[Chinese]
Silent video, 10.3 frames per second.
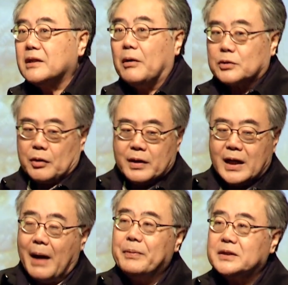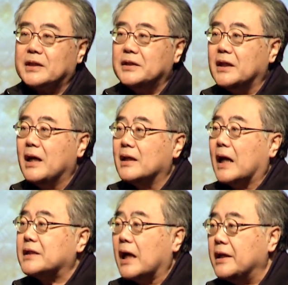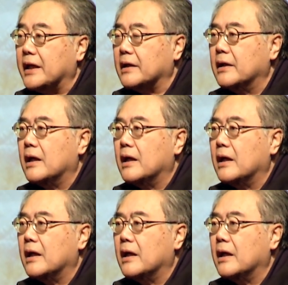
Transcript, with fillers: 到所谓哪本圣经来才灵。